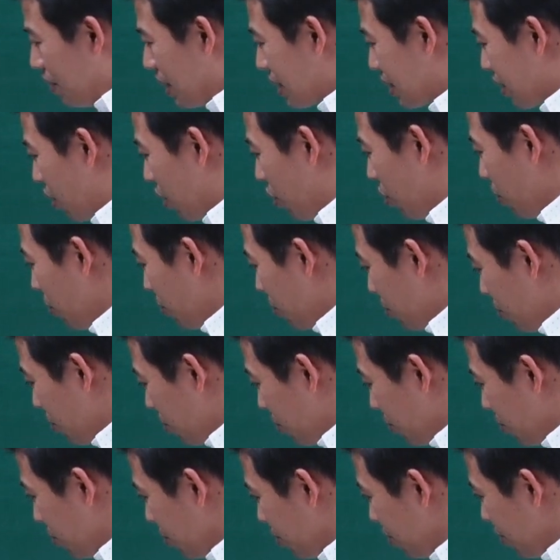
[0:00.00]
và 6
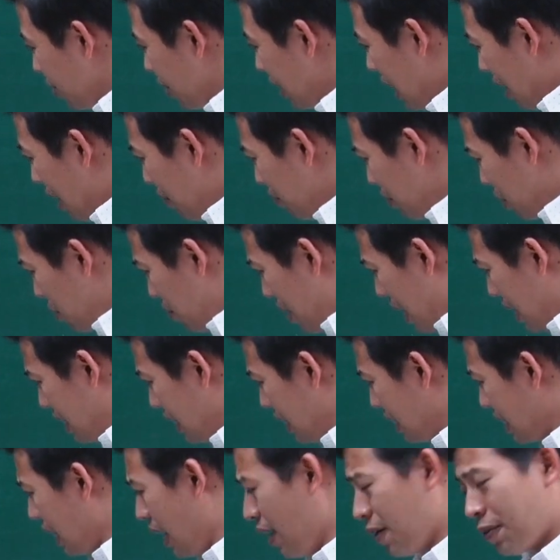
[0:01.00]
5 6 7
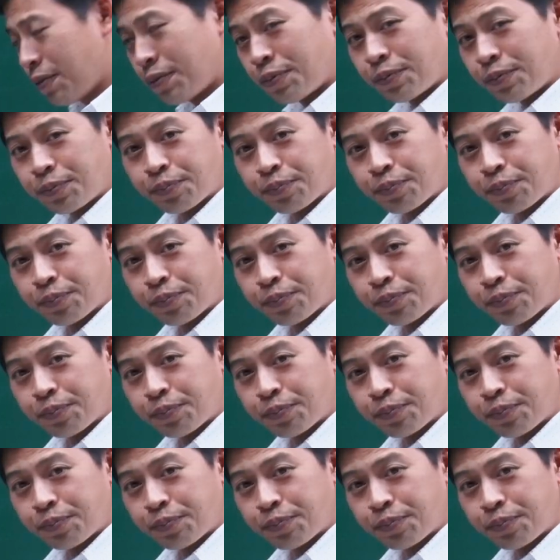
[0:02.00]
thì sao?